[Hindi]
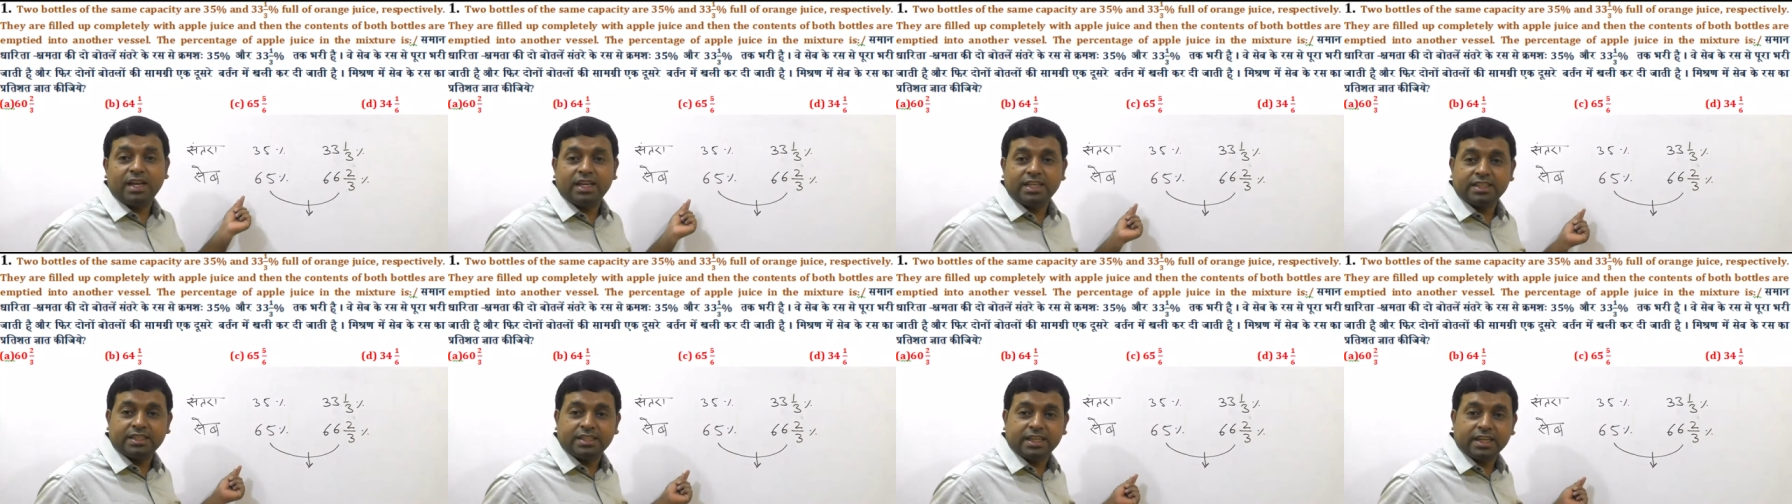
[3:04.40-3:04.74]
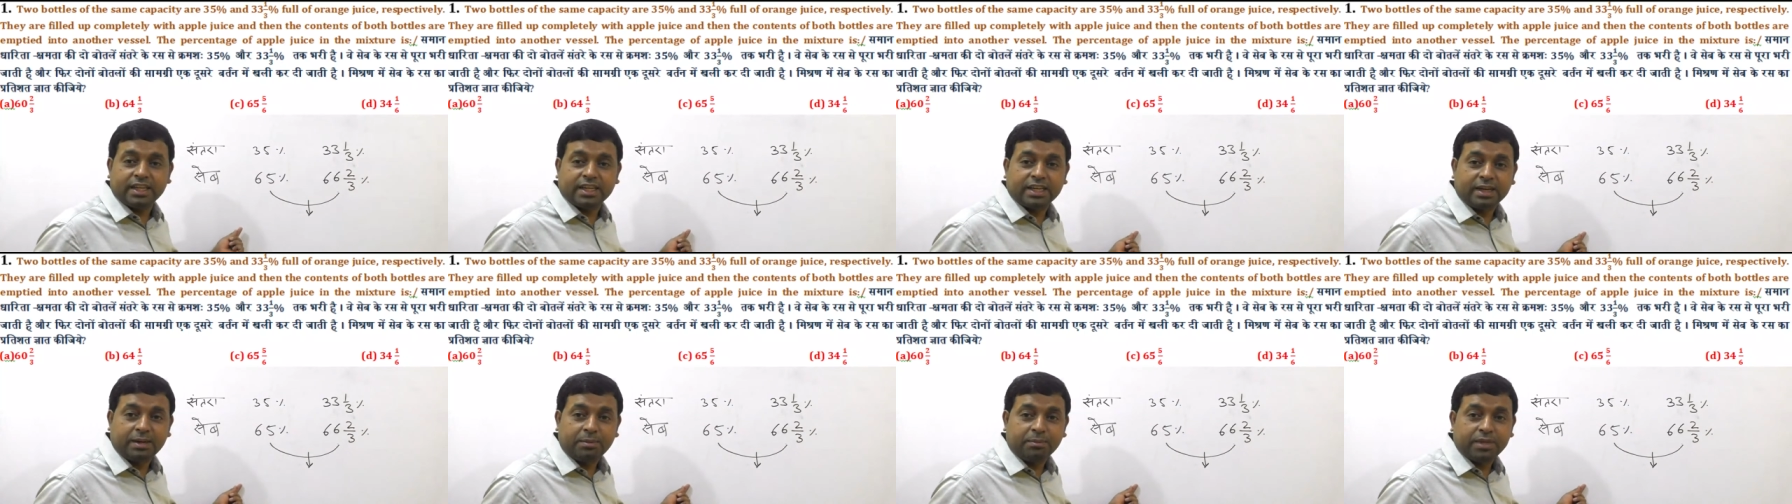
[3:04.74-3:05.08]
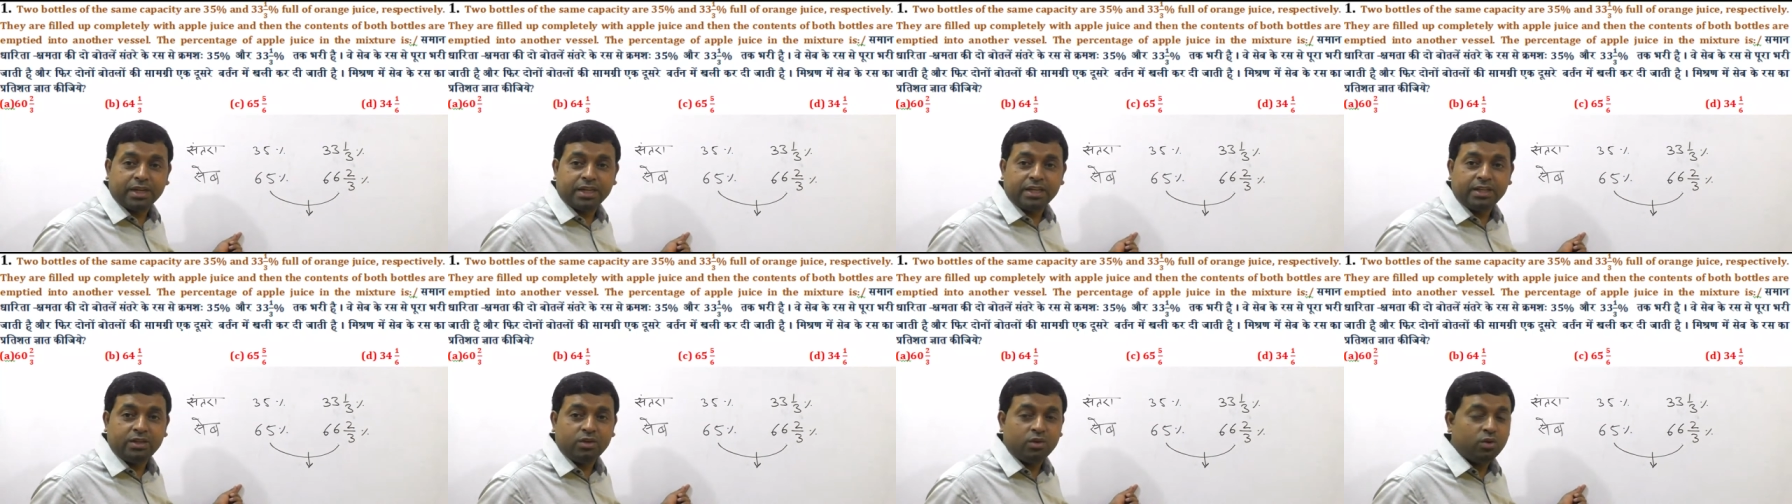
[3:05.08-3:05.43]
वाले से कम
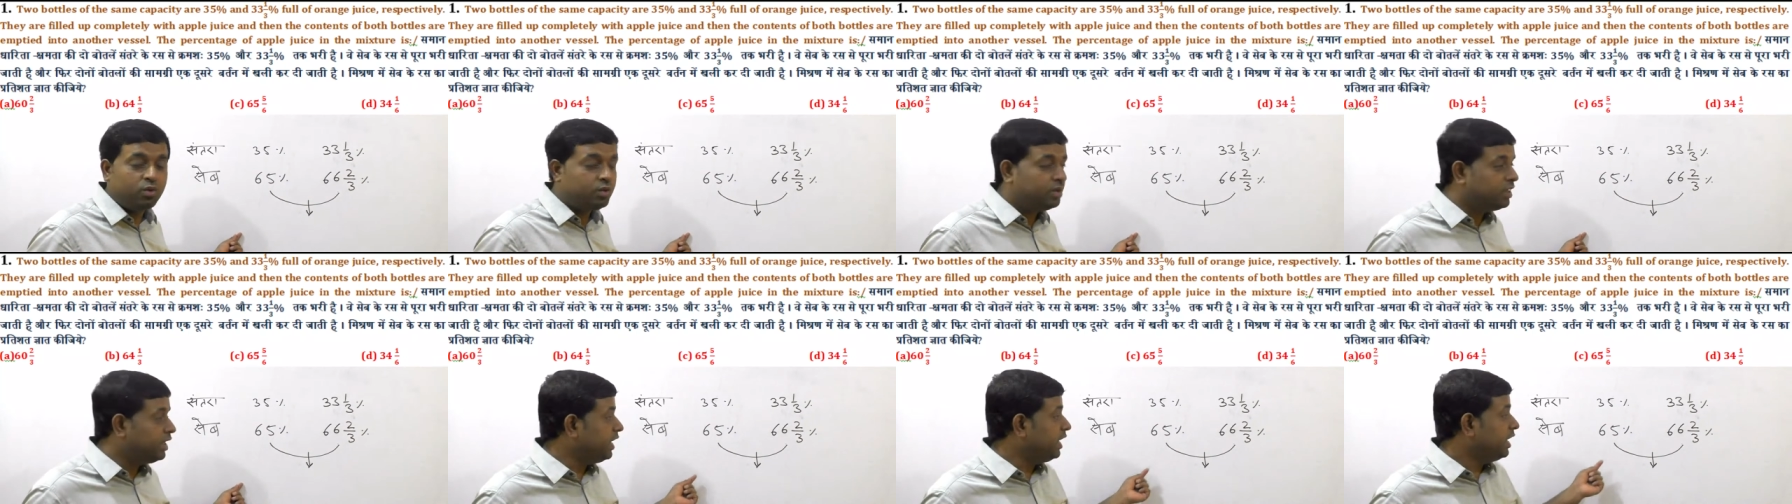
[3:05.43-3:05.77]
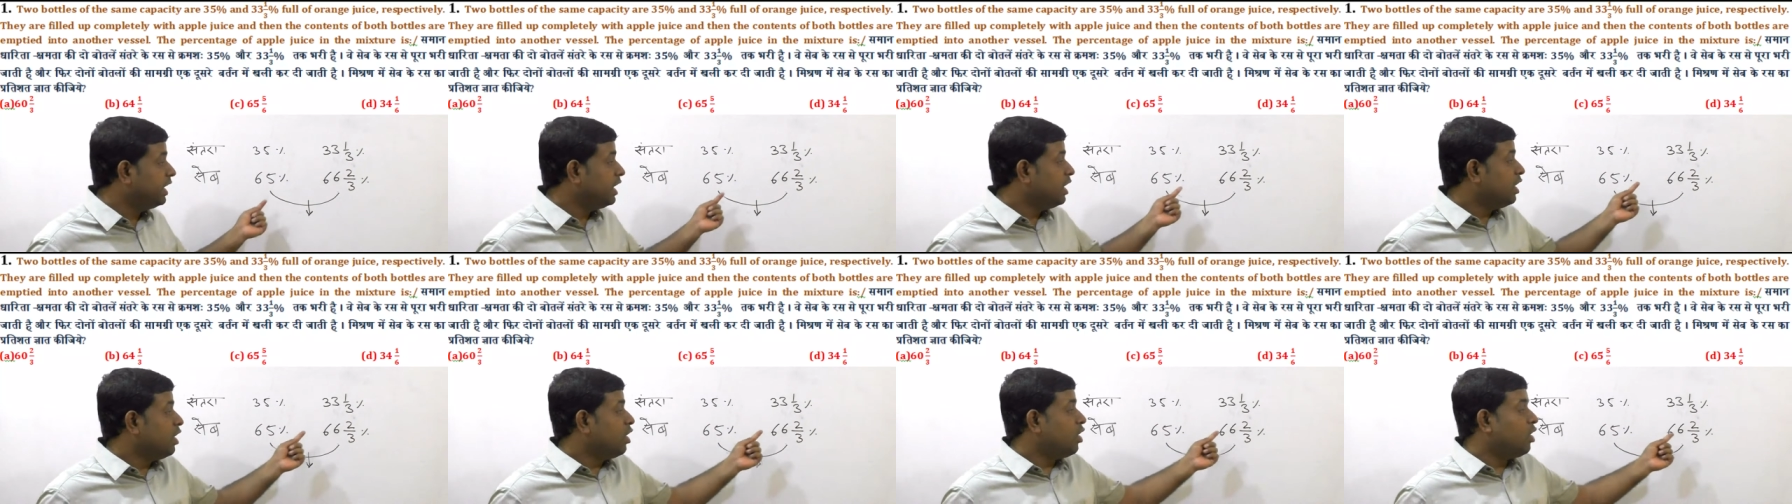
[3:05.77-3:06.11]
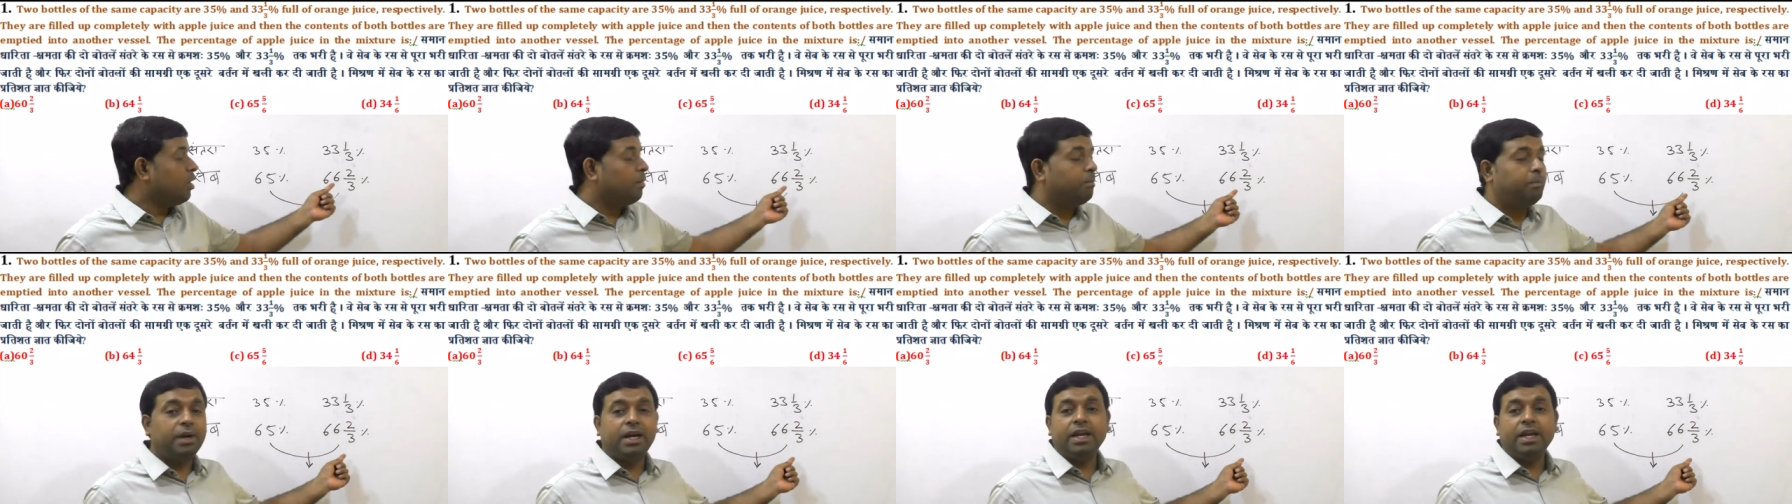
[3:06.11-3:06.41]
नहीं होगी और